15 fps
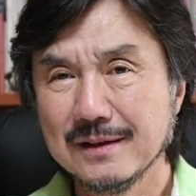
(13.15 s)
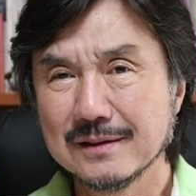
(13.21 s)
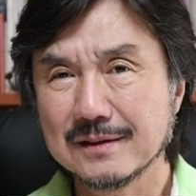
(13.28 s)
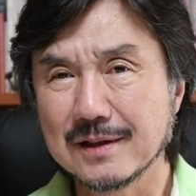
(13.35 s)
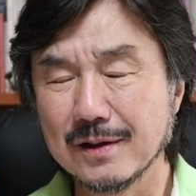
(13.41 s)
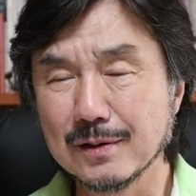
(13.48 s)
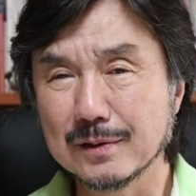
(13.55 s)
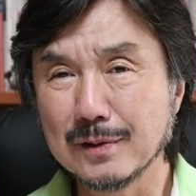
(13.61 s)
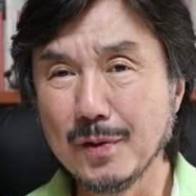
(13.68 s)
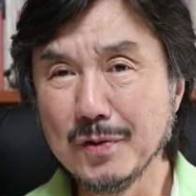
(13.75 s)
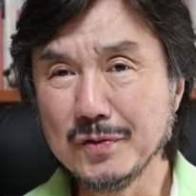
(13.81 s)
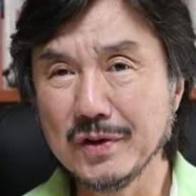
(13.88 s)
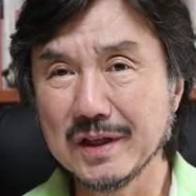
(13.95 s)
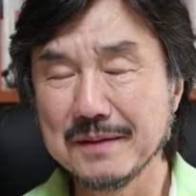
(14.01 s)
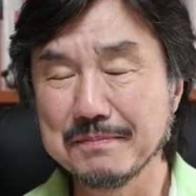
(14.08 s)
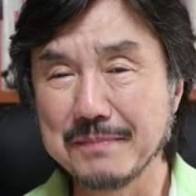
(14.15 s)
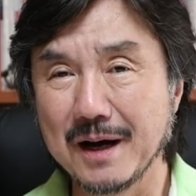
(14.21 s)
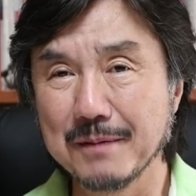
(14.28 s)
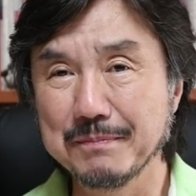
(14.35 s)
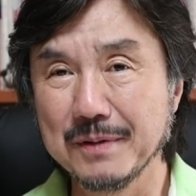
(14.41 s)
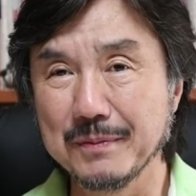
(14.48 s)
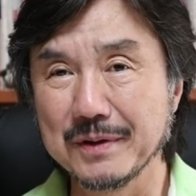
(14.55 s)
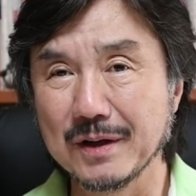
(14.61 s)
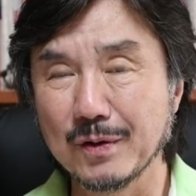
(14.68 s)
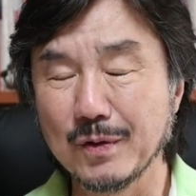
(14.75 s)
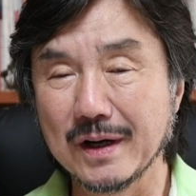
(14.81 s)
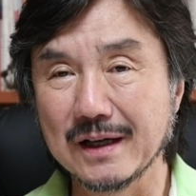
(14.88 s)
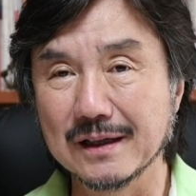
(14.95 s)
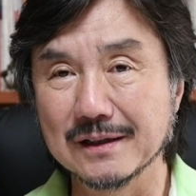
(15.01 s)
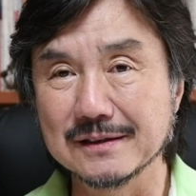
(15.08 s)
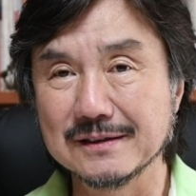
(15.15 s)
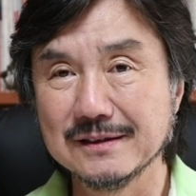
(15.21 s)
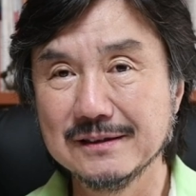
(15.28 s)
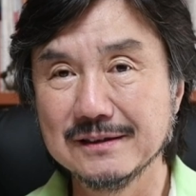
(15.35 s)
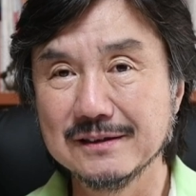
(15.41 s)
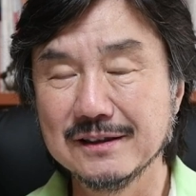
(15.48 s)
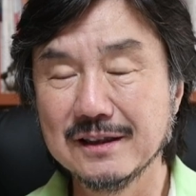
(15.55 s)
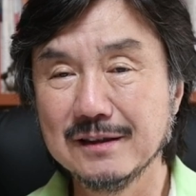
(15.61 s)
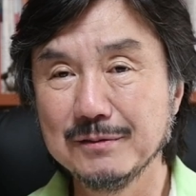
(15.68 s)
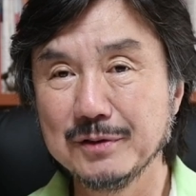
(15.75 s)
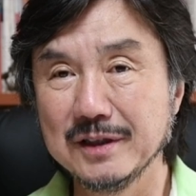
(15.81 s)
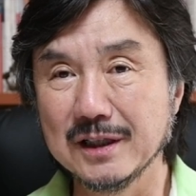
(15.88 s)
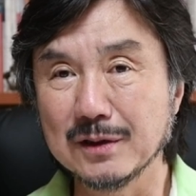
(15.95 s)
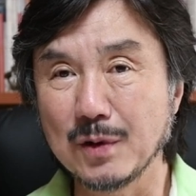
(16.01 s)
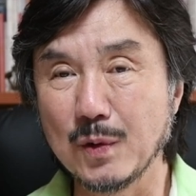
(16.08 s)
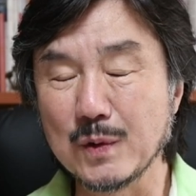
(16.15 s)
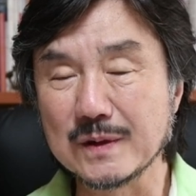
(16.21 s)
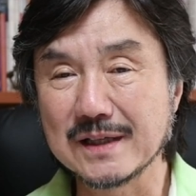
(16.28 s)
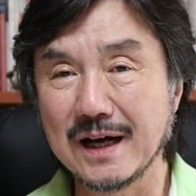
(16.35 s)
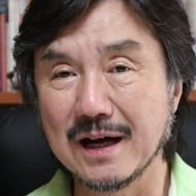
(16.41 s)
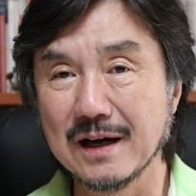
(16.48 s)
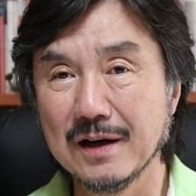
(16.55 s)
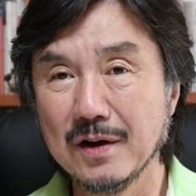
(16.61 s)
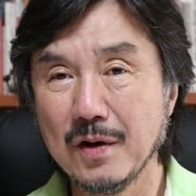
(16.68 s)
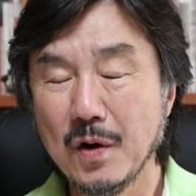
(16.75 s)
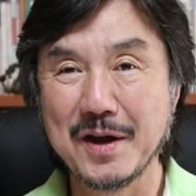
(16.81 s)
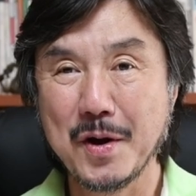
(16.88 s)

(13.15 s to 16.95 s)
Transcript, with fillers: 정통적인 방법이라고 하는 것은 여러분이 통상